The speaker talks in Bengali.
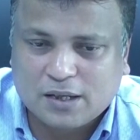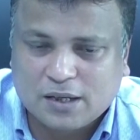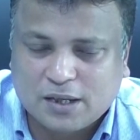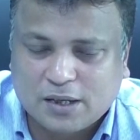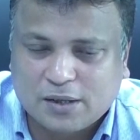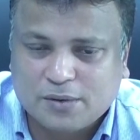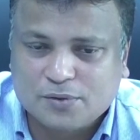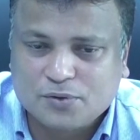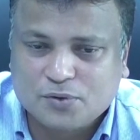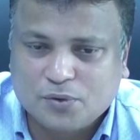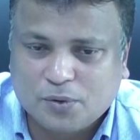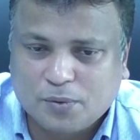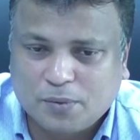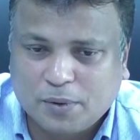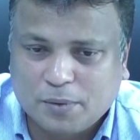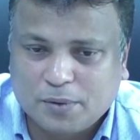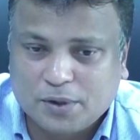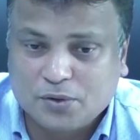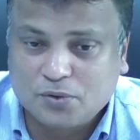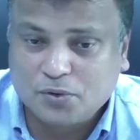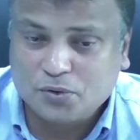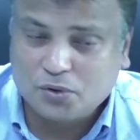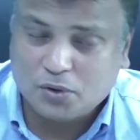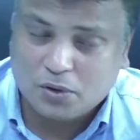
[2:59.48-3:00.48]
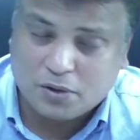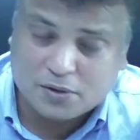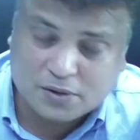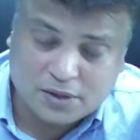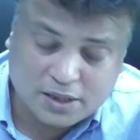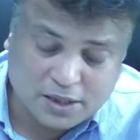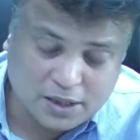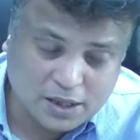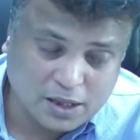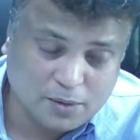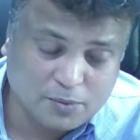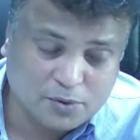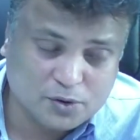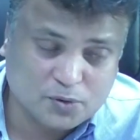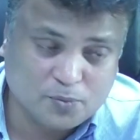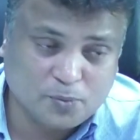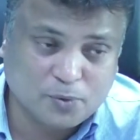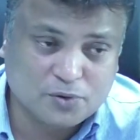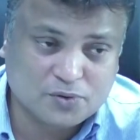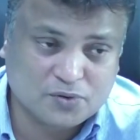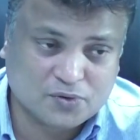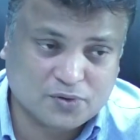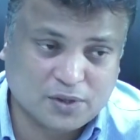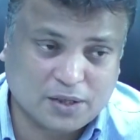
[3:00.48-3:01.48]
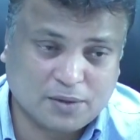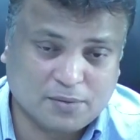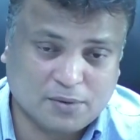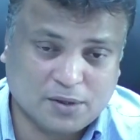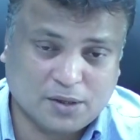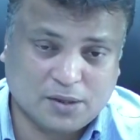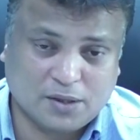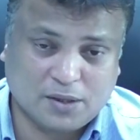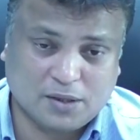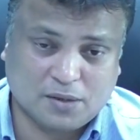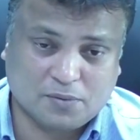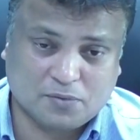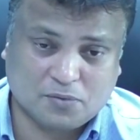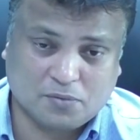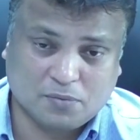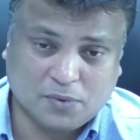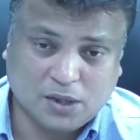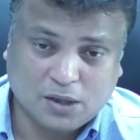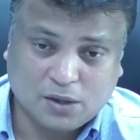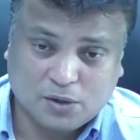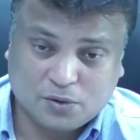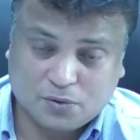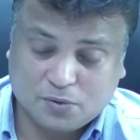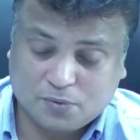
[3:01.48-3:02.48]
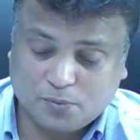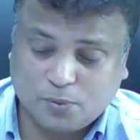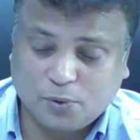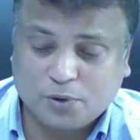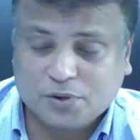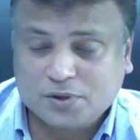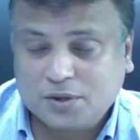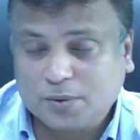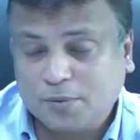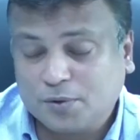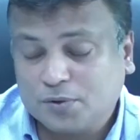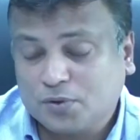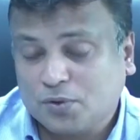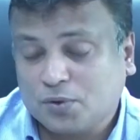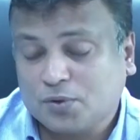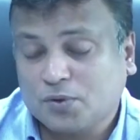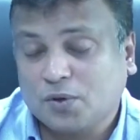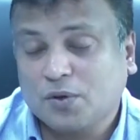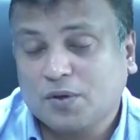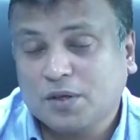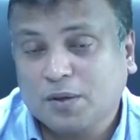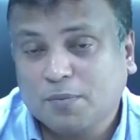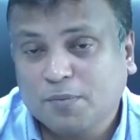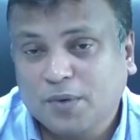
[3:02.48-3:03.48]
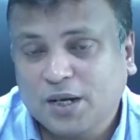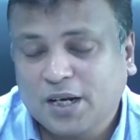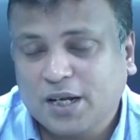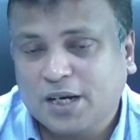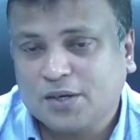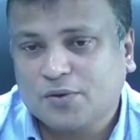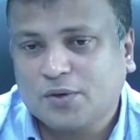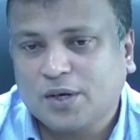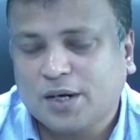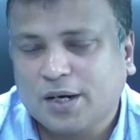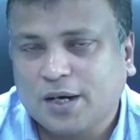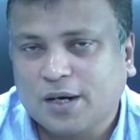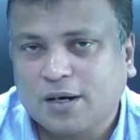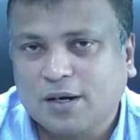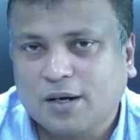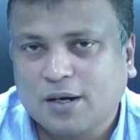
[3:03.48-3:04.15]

এটা আমাদের সোশ্যোলজিদের এবং স্পোর্টস স্পোর্টস এবং সোশ্যালজি মিলিয়ে আসলে এটা